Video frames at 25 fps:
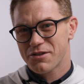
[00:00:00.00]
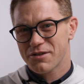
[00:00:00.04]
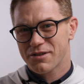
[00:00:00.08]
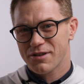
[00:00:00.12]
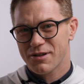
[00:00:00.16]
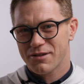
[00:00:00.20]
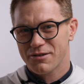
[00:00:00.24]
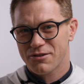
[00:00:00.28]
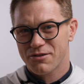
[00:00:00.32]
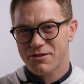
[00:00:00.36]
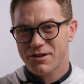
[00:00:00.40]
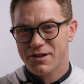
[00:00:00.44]
że
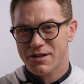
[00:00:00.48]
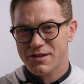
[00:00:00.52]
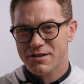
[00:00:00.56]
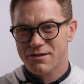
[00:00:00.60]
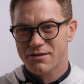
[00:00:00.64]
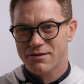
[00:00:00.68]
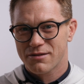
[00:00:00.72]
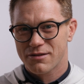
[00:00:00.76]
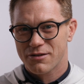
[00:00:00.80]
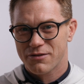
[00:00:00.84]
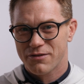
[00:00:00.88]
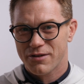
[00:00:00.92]
ta droga
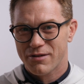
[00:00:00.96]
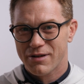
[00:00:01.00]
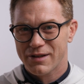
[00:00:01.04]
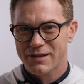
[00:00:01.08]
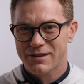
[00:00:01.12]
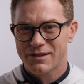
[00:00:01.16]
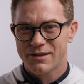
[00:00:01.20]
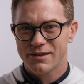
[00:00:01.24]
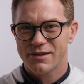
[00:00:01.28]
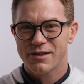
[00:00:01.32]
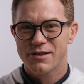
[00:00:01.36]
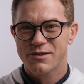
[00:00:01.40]
trwała
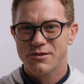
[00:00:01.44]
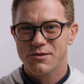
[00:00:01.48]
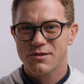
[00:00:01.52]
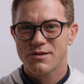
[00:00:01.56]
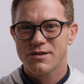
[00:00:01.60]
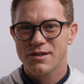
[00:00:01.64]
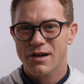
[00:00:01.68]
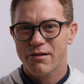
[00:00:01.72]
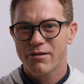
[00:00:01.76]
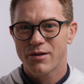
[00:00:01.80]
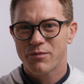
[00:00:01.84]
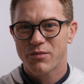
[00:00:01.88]
tyle, co
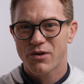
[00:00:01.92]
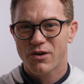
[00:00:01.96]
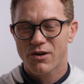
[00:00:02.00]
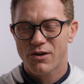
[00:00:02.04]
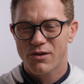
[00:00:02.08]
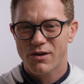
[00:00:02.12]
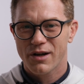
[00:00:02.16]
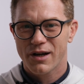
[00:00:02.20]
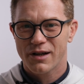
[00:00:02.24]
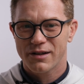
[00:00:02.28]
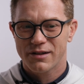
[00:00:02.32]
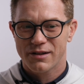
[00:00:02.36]
całe
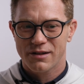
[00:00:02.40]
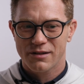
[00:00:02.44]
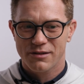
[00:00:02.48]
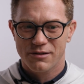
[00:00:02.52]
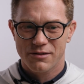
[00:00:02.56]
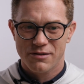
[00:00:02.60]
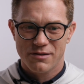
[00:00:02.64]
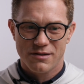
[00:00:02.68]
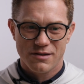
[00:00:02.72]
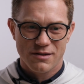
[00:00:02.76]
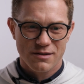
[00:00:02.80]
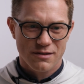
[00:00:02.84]
pokolenie.
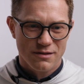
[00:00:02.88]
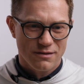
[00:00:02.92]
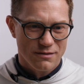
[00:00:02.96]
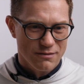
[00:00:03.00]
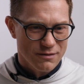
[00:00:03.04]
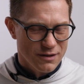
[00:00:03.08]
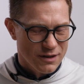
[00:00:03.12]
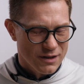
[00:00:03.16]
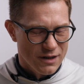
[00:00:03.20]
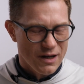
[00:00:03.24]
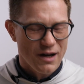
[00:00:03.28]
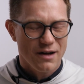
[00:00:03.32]
To jest
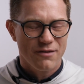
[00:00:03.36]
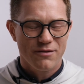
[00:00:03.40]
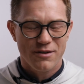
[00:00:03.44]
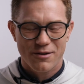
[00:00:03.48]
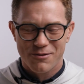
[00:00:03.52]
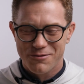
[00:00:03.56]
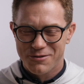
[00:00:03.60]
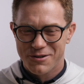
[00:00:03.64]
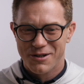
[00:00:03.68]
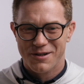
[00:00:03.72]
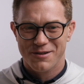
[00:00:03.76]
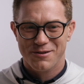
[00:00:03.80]

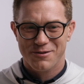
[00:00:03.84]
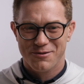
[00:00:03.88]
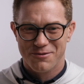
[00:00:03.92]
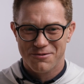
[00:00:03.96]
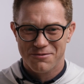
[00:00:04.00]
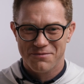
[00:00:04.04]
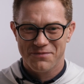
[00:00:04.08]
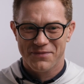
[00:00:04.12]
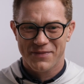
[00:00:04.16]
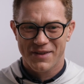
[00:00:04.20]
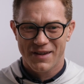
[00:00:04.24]
kawał czasu.